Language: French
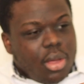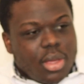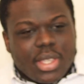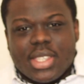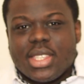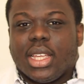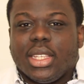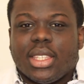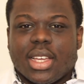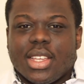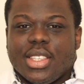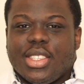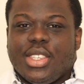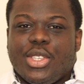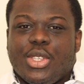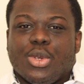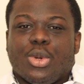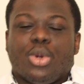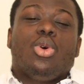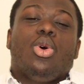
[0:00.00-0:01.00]
Sans
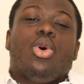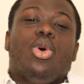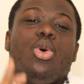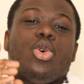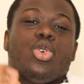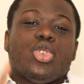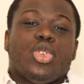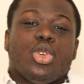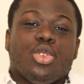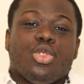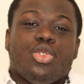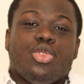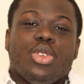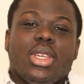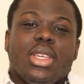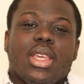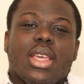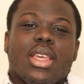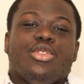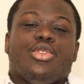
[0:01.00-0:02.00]
transition, aujourd'hui,